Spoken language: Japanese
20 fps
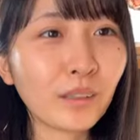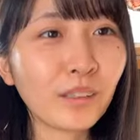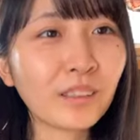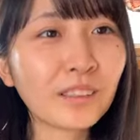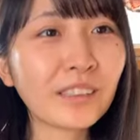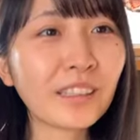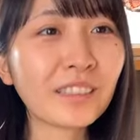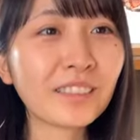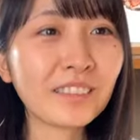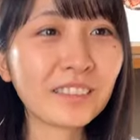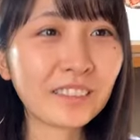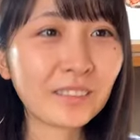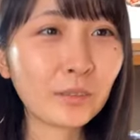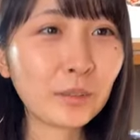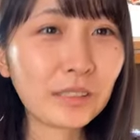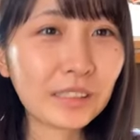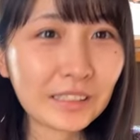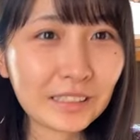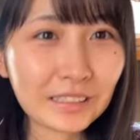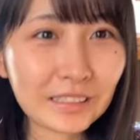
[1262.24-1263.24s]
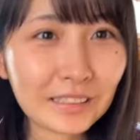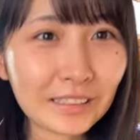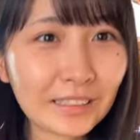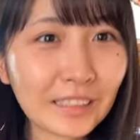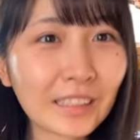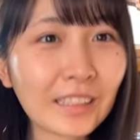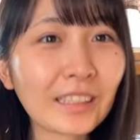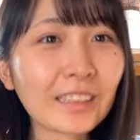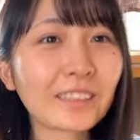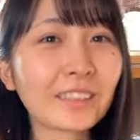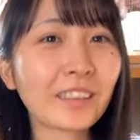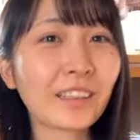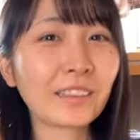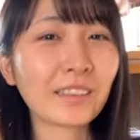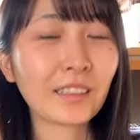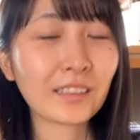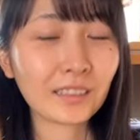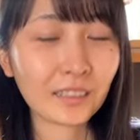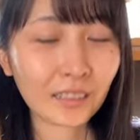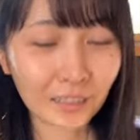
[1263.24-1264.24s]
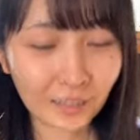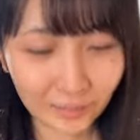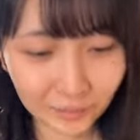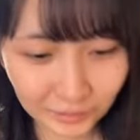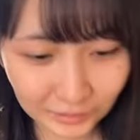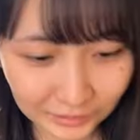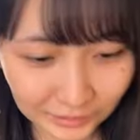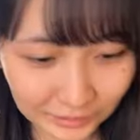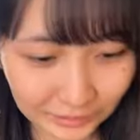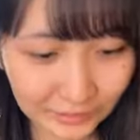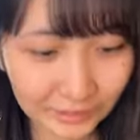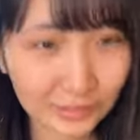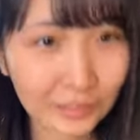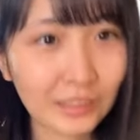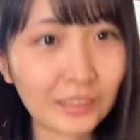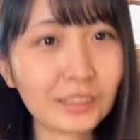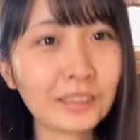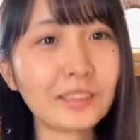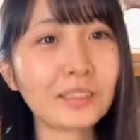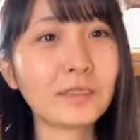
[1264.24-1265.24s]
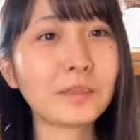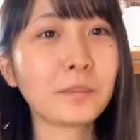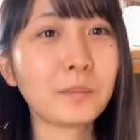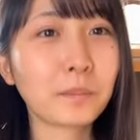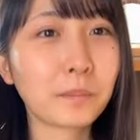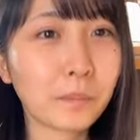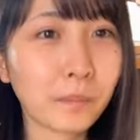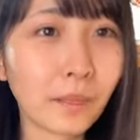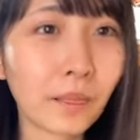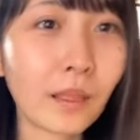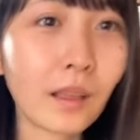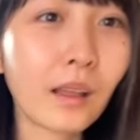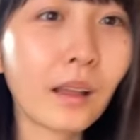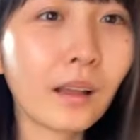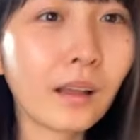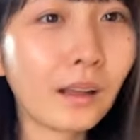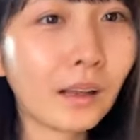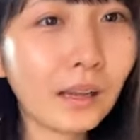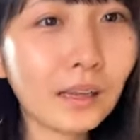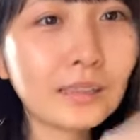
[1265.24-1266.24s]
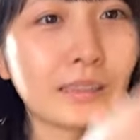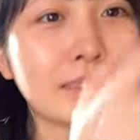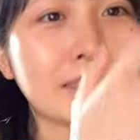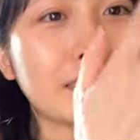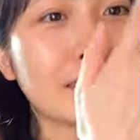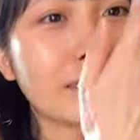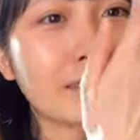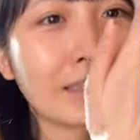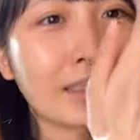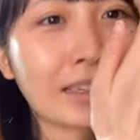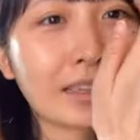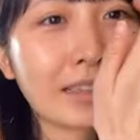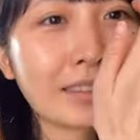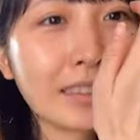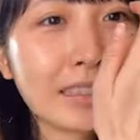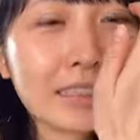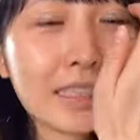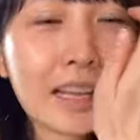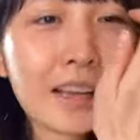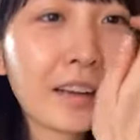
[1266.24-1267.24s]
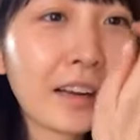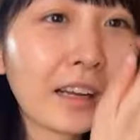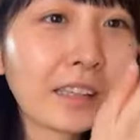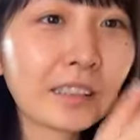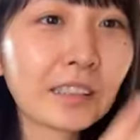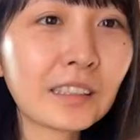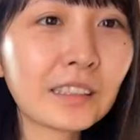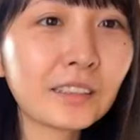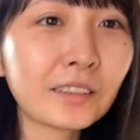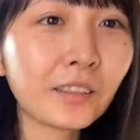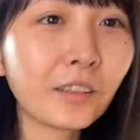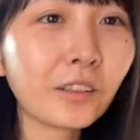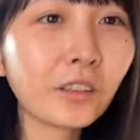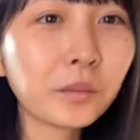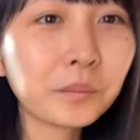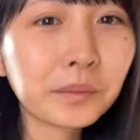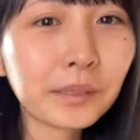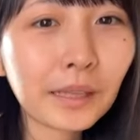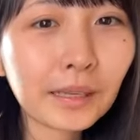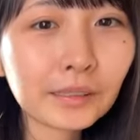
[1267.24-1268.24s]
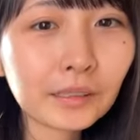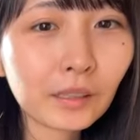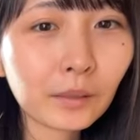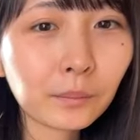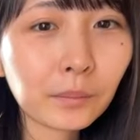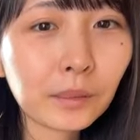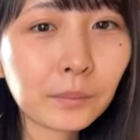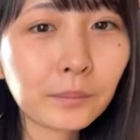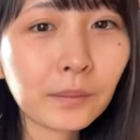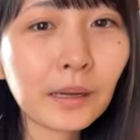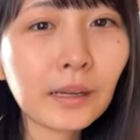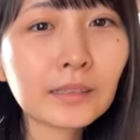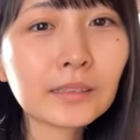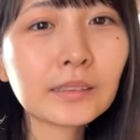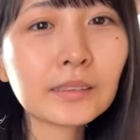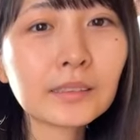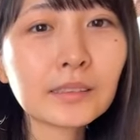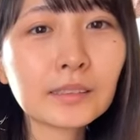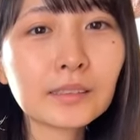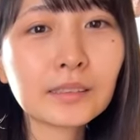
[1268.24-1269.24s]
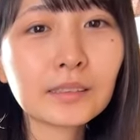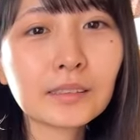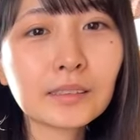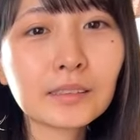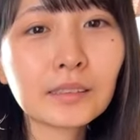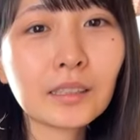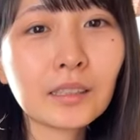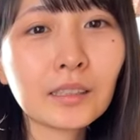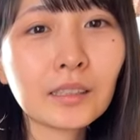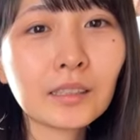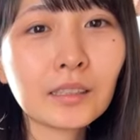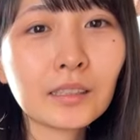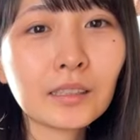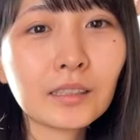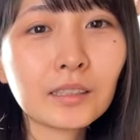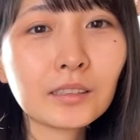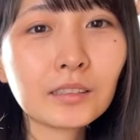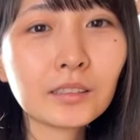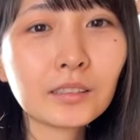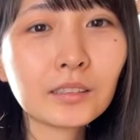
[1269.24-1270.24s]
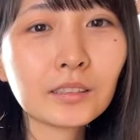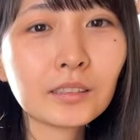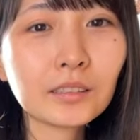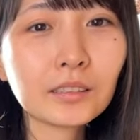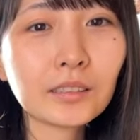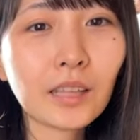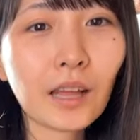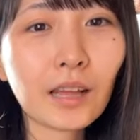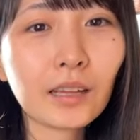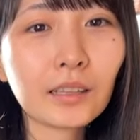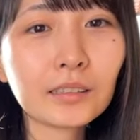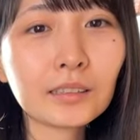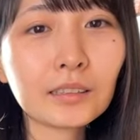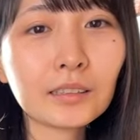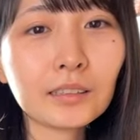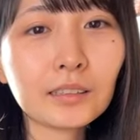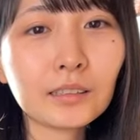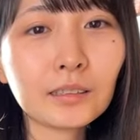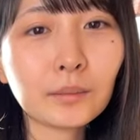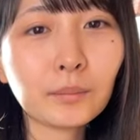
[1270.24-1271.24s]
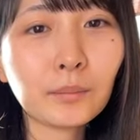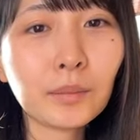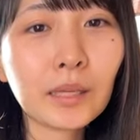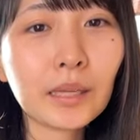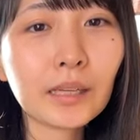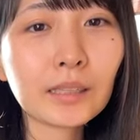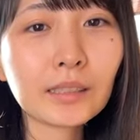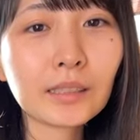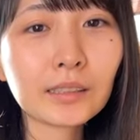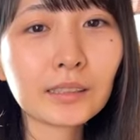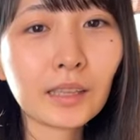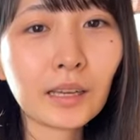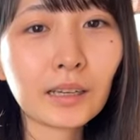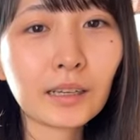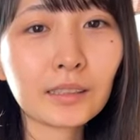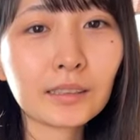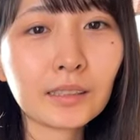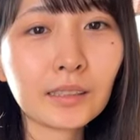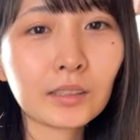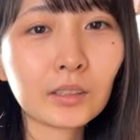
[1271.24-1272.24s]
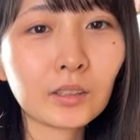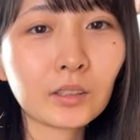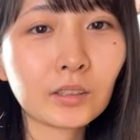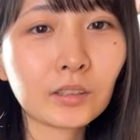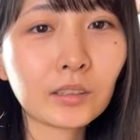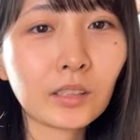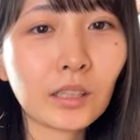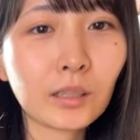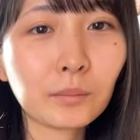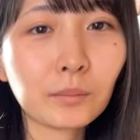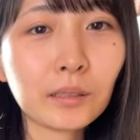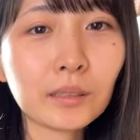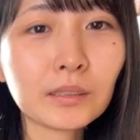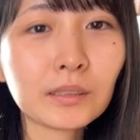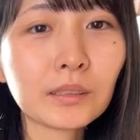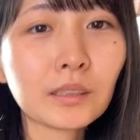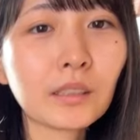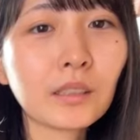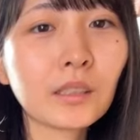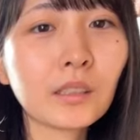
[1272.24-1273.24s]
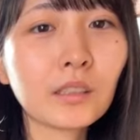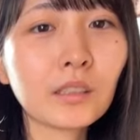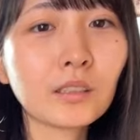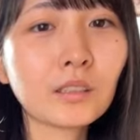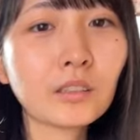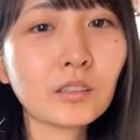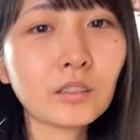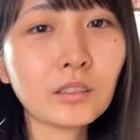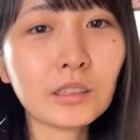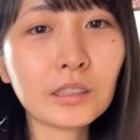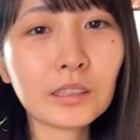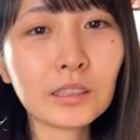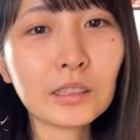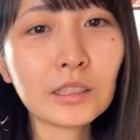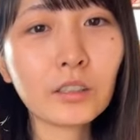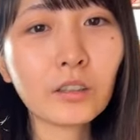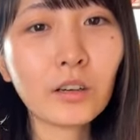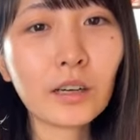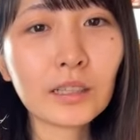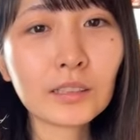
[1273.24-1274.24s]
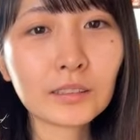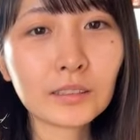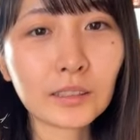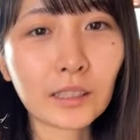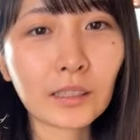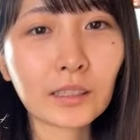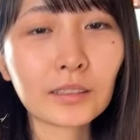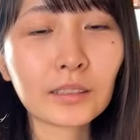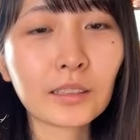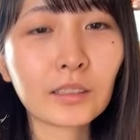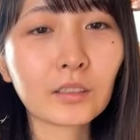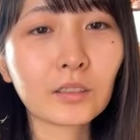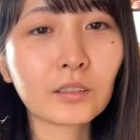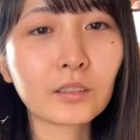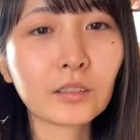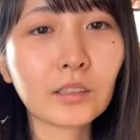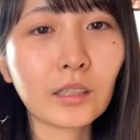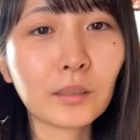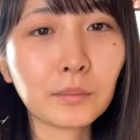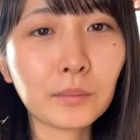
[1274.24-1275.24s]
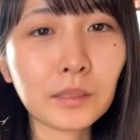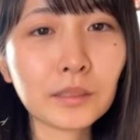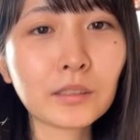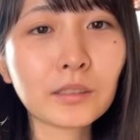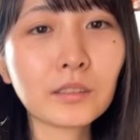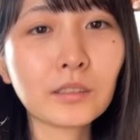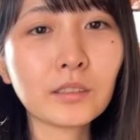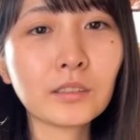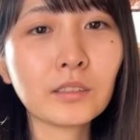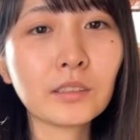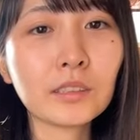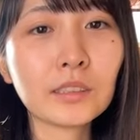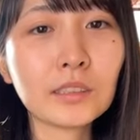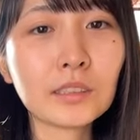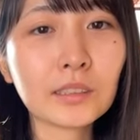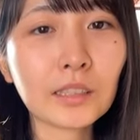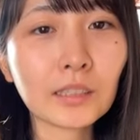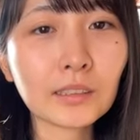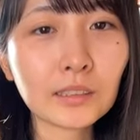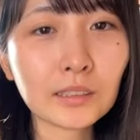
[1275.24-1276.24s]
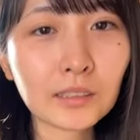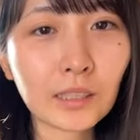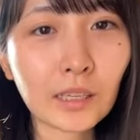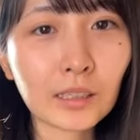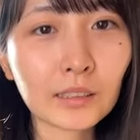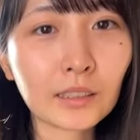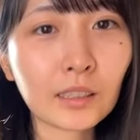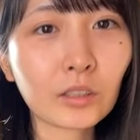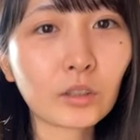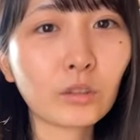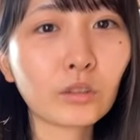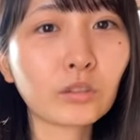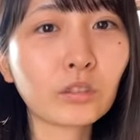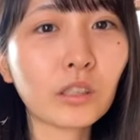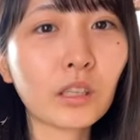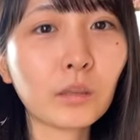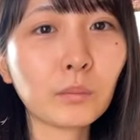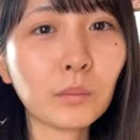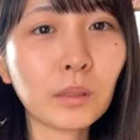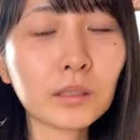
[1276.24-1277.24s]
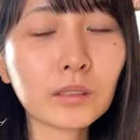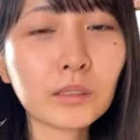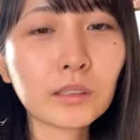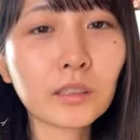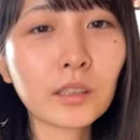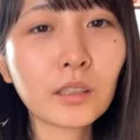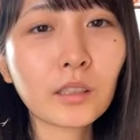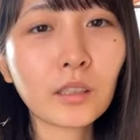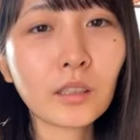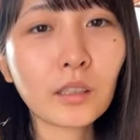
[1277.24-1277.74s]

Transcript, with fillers: も楽しみにしててくださったら嬉しいですはいそんな感じでランキングを読みたいと思います13位メガネさんありがとうございます12位ヒロアンさんありがとうございます11位ヤチさんありがとうございます